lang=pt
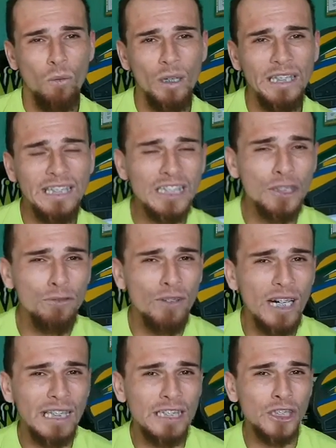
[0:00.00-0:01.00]
Quando a gente
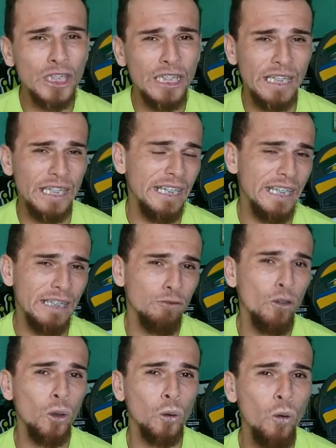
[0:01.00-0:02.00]
fala de
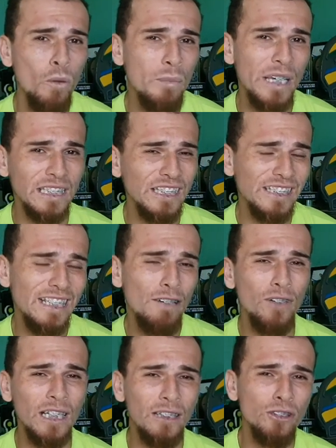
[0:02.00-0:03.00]
volume, a gente
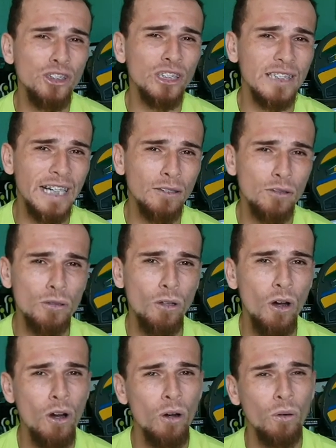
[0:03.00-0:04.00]
está falando de treinos
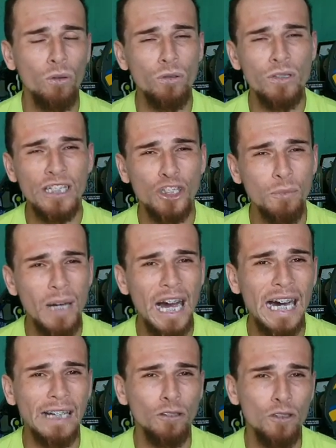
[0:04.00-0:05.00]
longos,
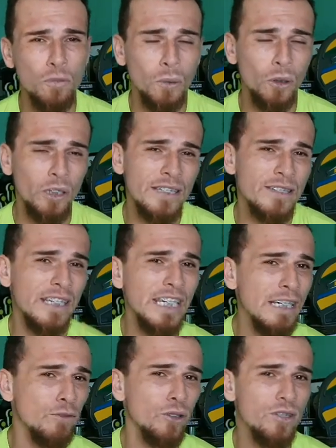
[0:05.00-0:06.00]
ritmados,
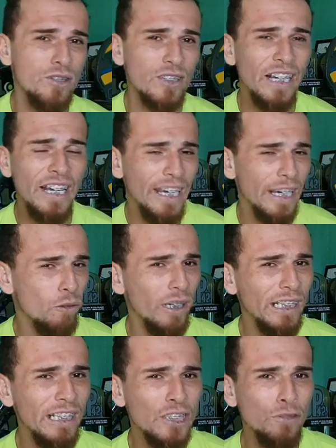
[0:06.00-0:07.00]
progressivos. E
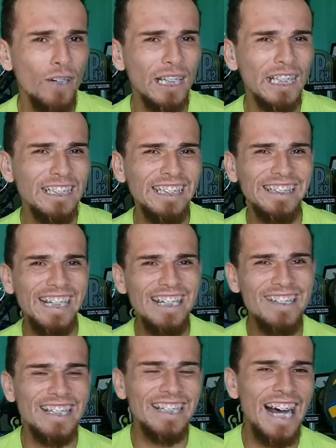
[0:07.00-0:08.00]
quando a gente fala de
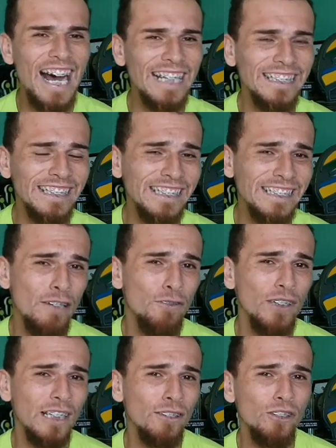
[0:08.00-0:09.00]
intensidade, a gente está
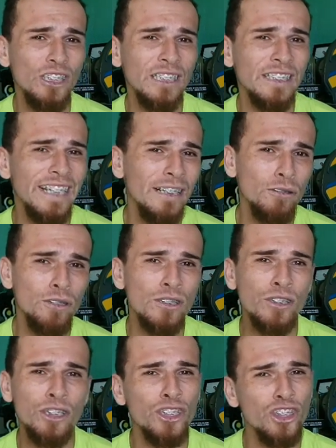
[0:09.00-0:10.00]
falando de
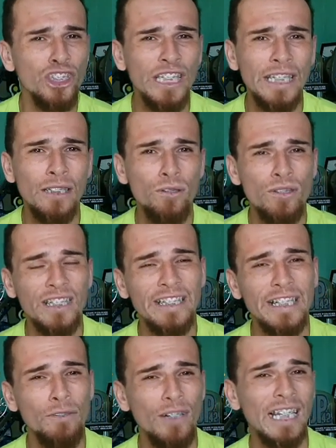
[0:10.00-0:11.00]
treinos de tiros,
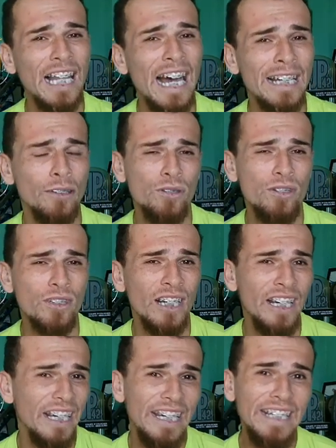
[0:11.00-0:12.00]
intervalados
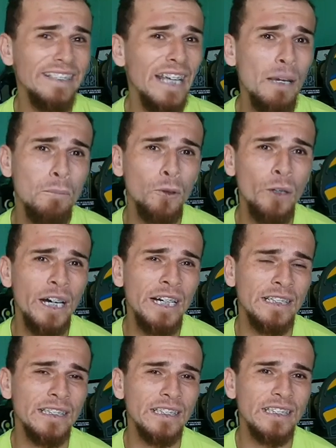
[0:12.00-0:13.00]
e tempo
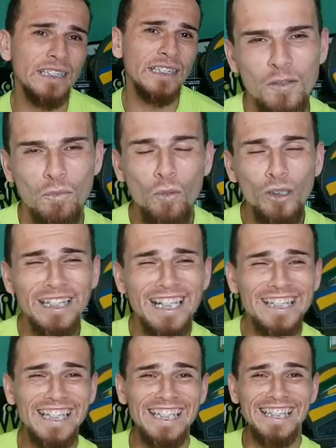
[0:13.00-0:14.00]
run.
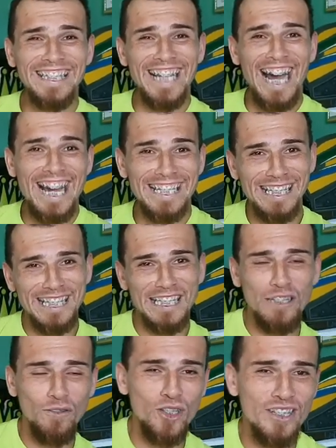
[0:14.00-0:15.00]
Então a gente acha que
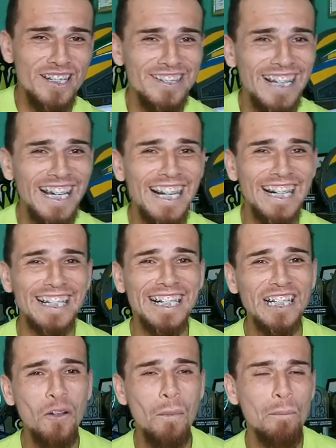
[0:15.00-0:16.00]
se você sair
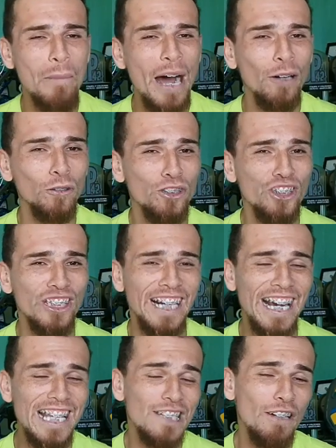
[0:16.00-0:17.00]
largando o pau no
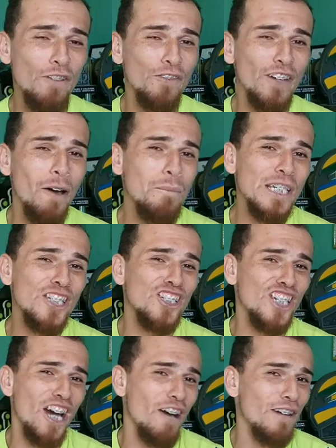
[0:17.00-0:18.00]
Shirai, você vai ficar o
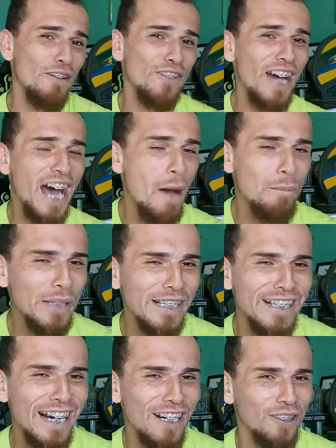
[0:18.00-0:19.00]
bichão, vai ficar
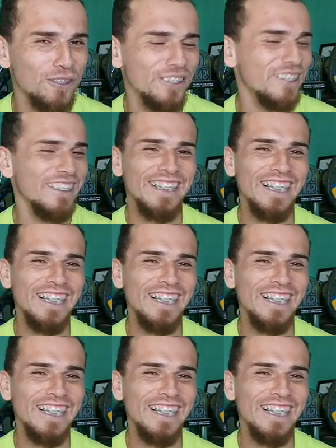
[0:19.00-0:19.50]
rapidão.